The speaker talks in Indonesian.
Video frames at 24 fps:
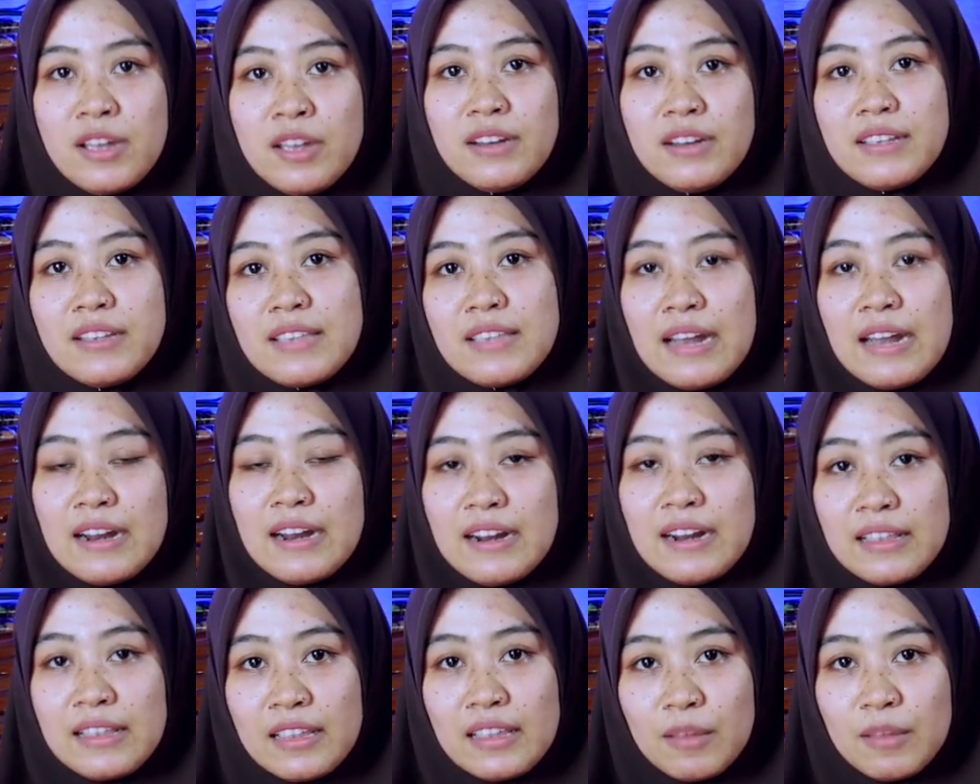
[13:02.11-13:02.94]
Di sana
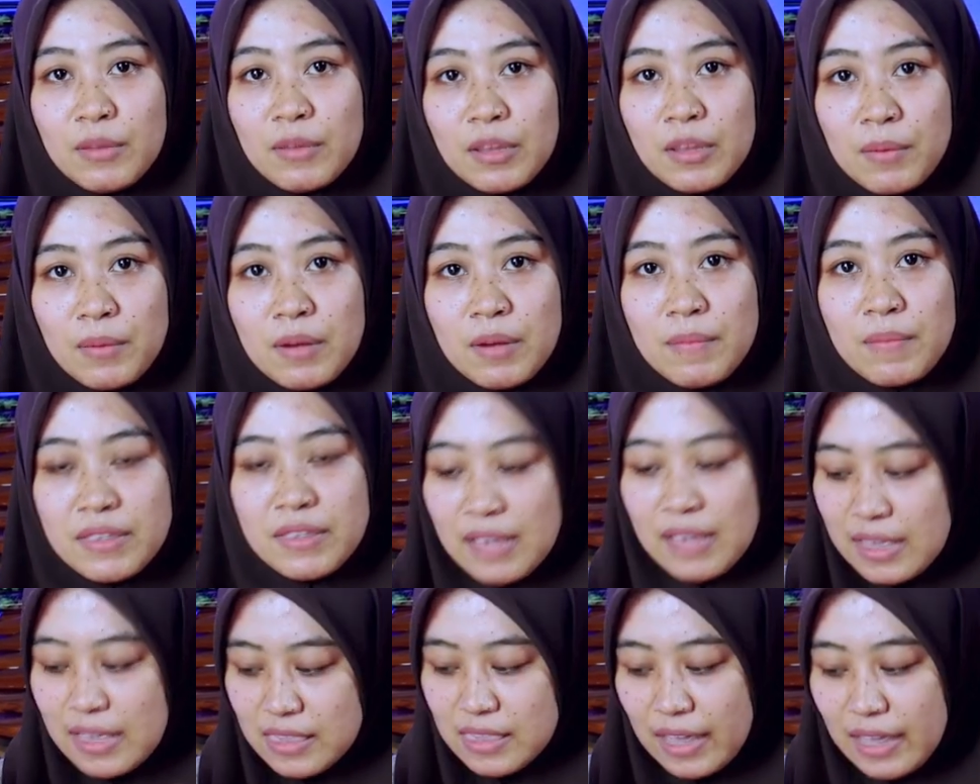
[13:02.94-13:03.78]
nanti teman-teman
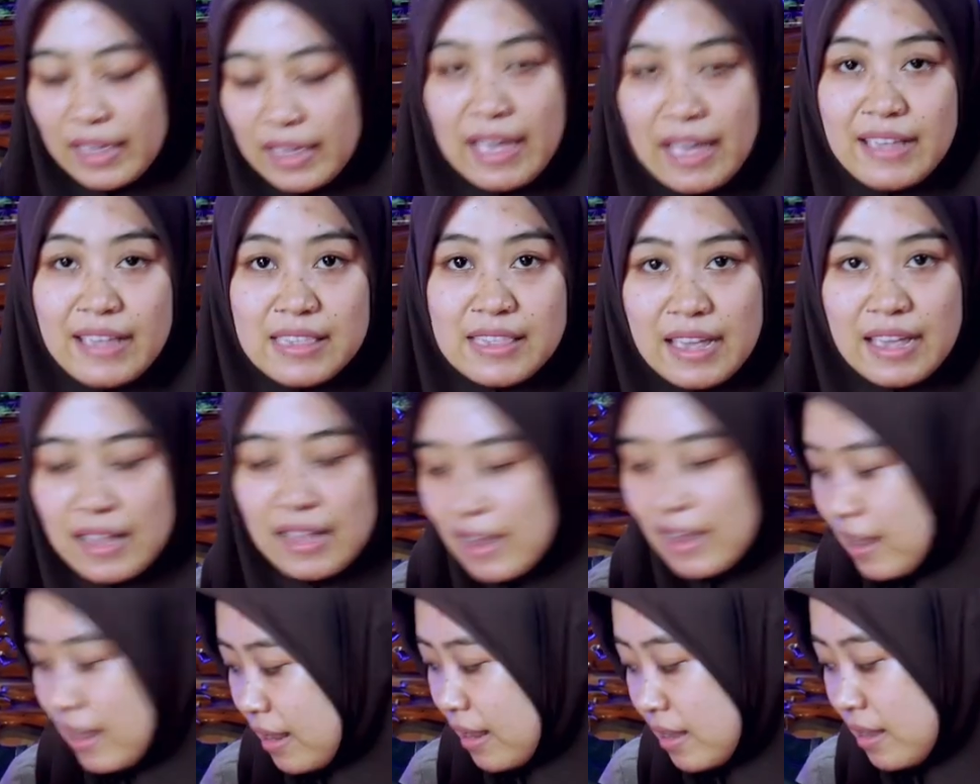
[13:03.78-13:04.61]
bisa cek ya
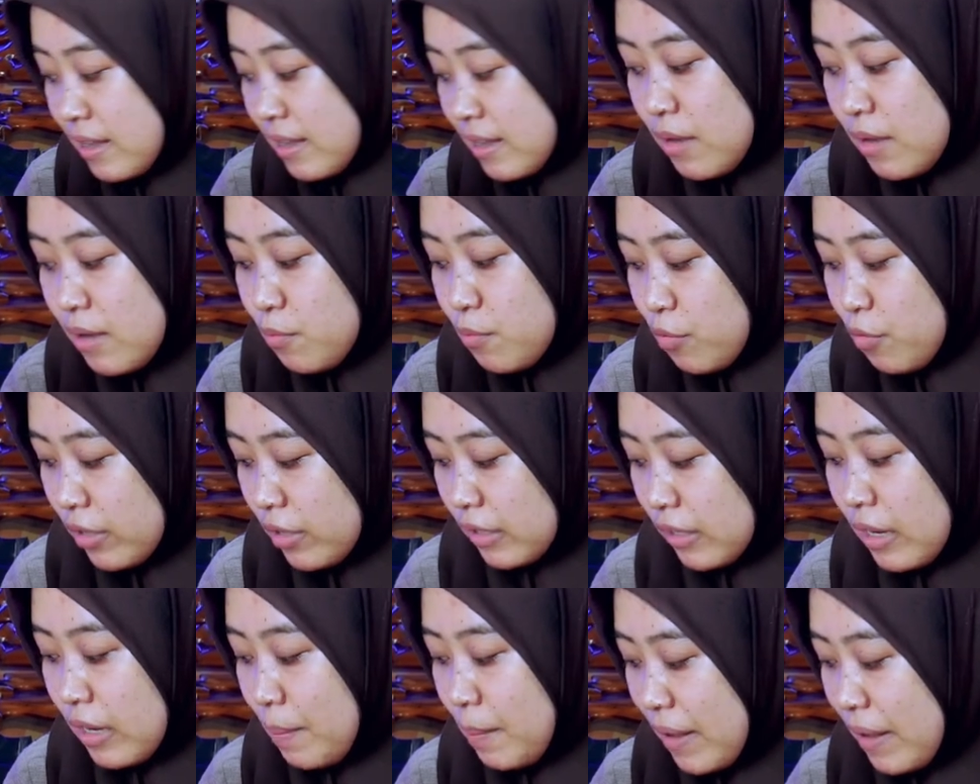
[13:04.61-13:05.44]
cara
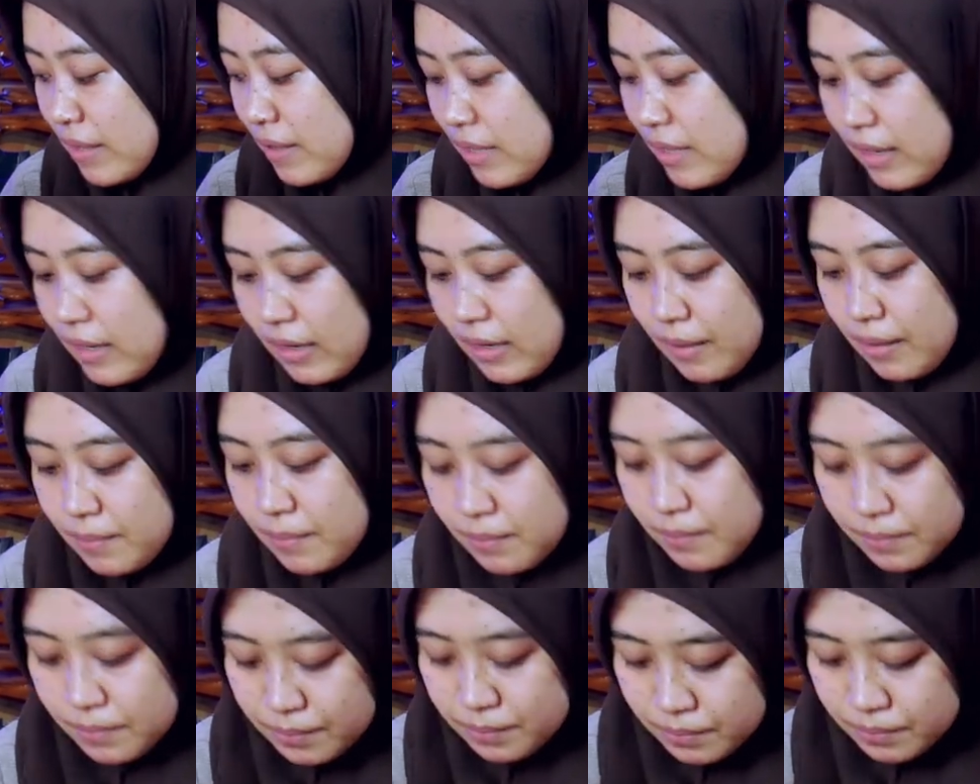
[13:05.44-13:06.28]
buat ngelepas ini
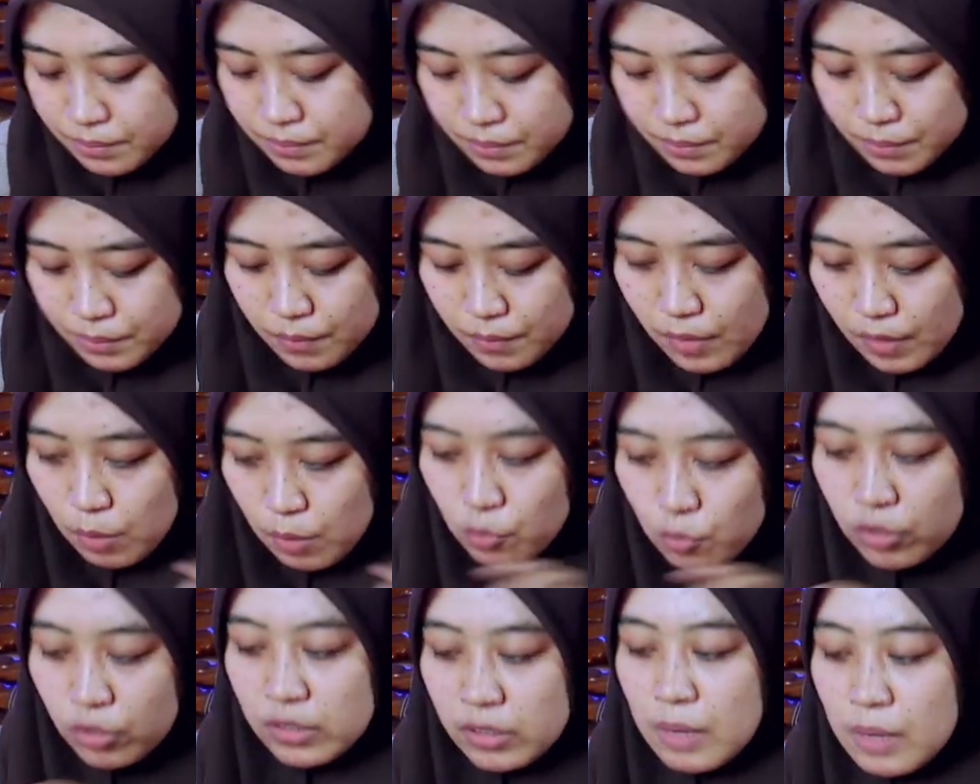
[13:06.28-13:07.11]

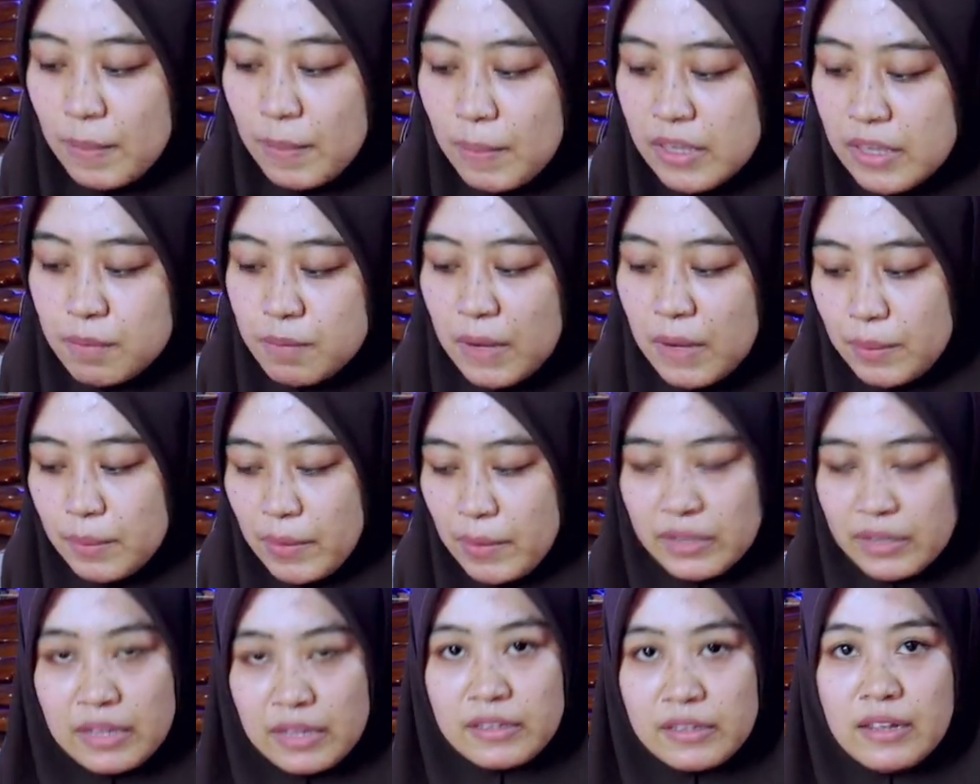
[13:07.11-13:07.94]
buat ngelepas
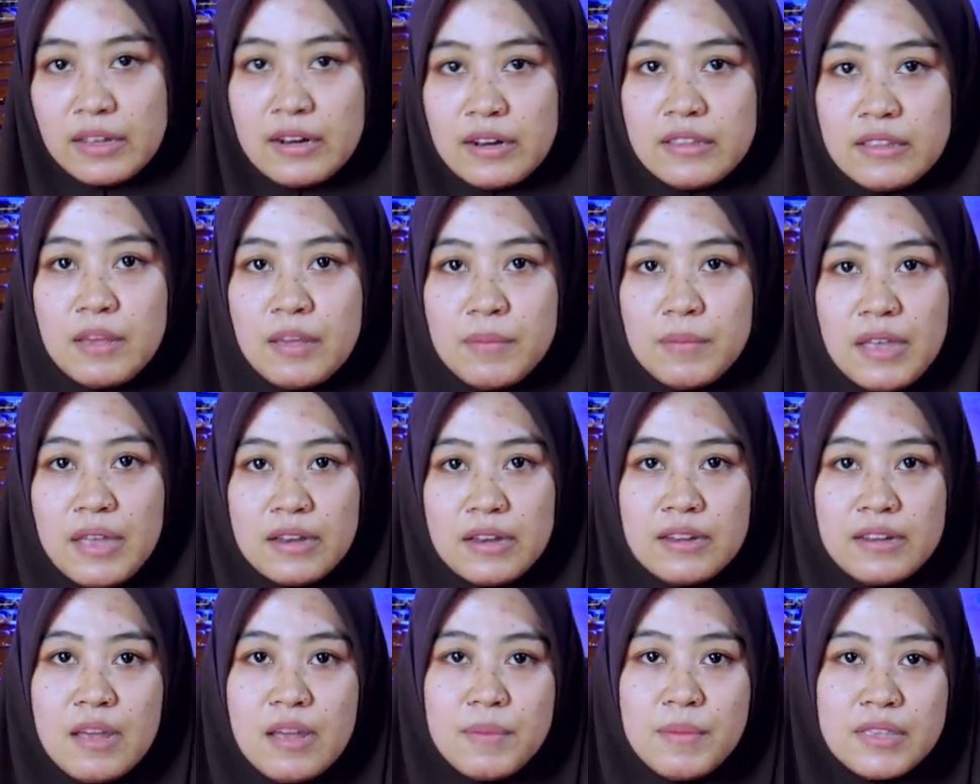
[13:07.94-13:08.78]
part-part taktikalnya biar
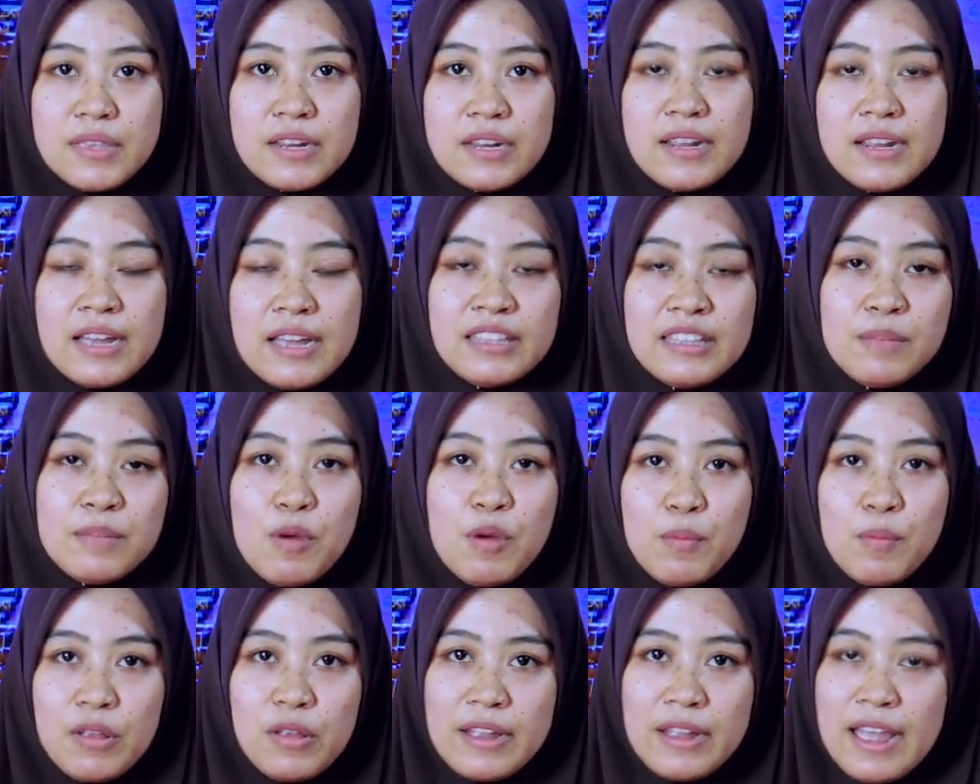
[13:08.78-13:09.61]
dia bisa diganti
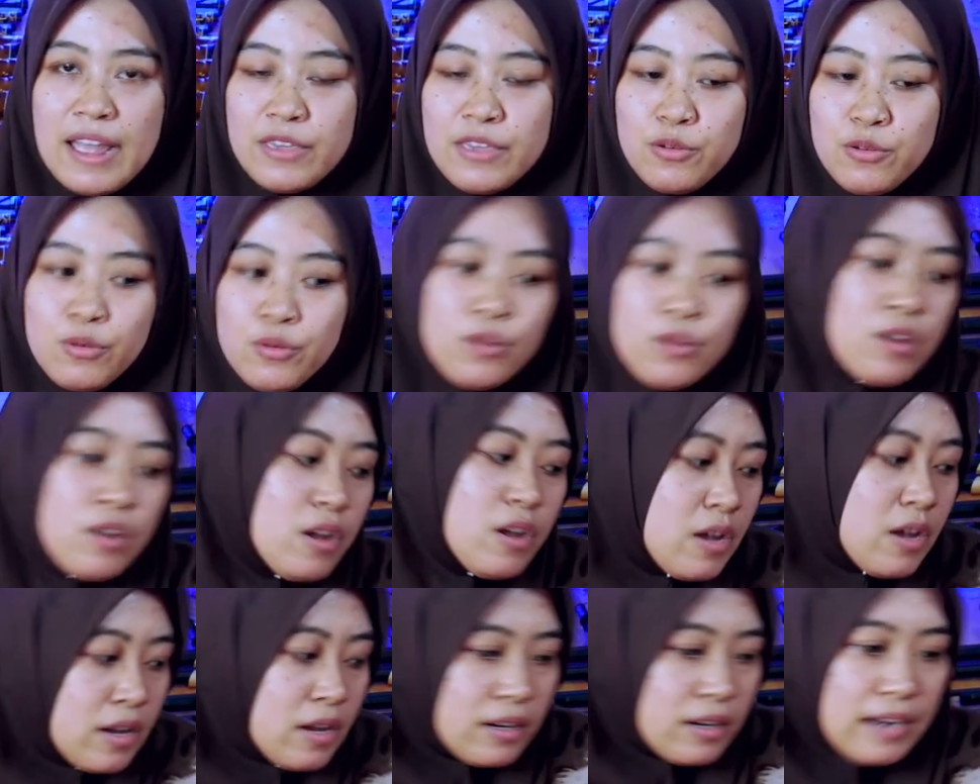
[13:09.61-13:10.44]
popor kayu.
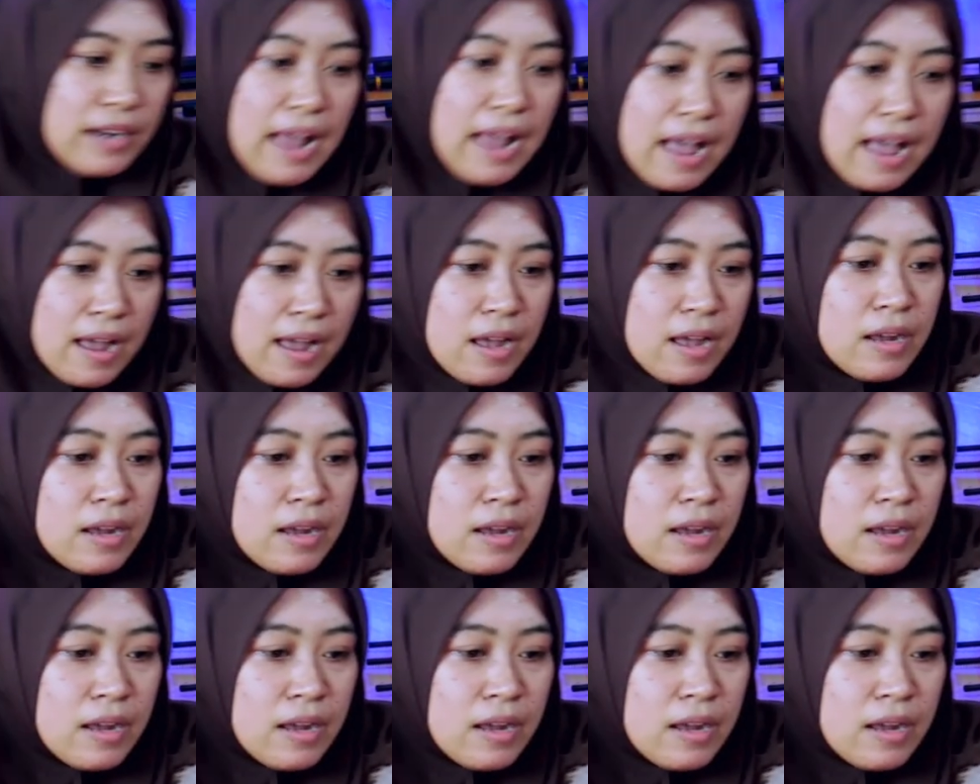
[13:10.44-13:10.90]
Nah,